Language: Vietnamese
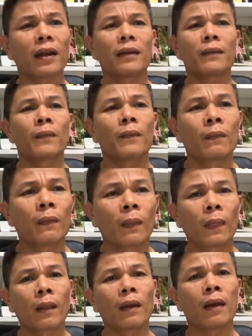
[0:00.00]
vậy
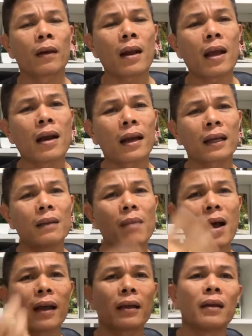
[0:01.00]
à, đây là cái
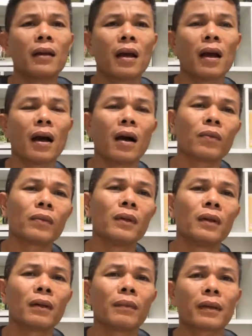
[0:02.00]
bài
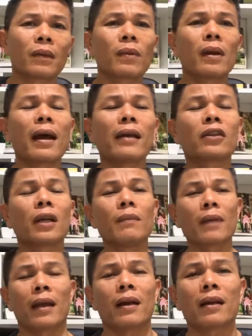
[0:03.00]
học mà trong cái
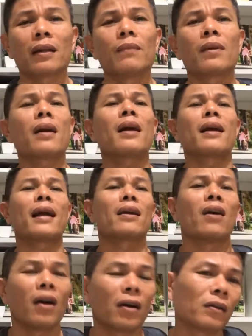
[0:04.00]
livestream này livestream rất là
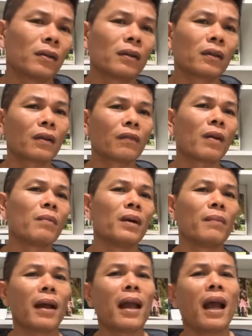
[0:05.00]
ngắn gọn trong vòng
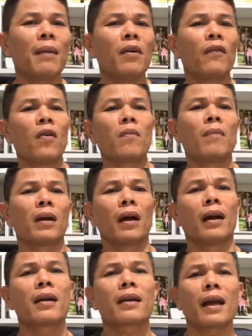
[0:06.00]
mười mấy hai mươi phút mình
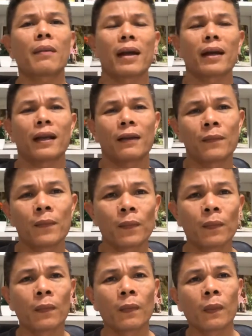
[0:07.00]
gọi đến các bạn này
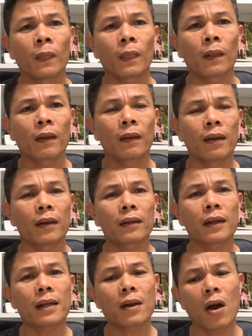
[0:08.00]
À,
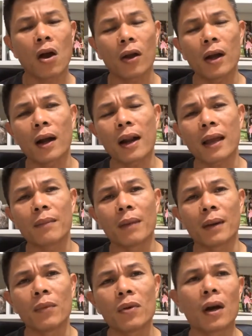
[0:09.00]
cái câu hỏi ở đây
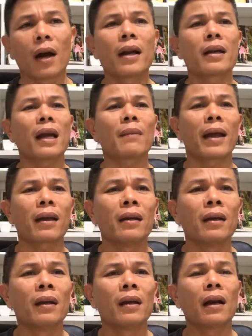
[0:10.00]
mình muốn gọi đến các
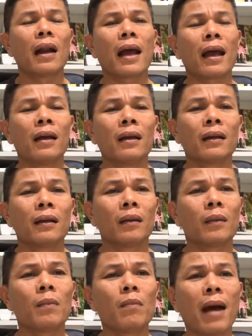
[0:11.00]
bạn là
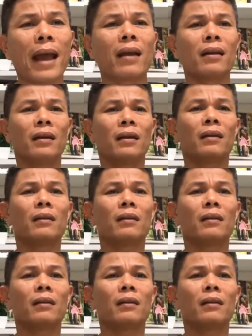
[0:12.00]
à, bạn